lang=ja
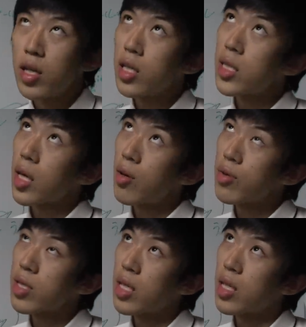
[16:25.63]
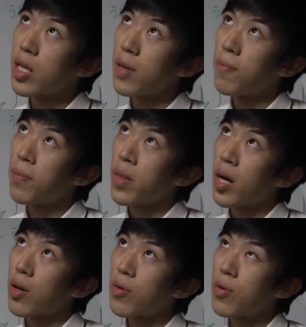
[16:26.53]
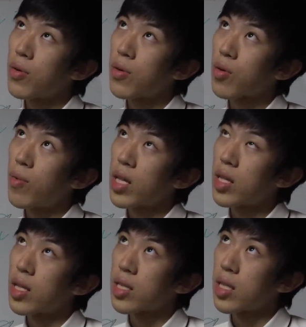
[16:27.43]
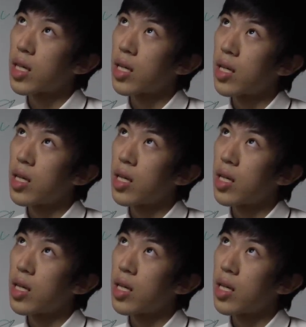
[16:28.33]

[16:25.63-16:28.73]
飯坂温泉であの泊まってですね、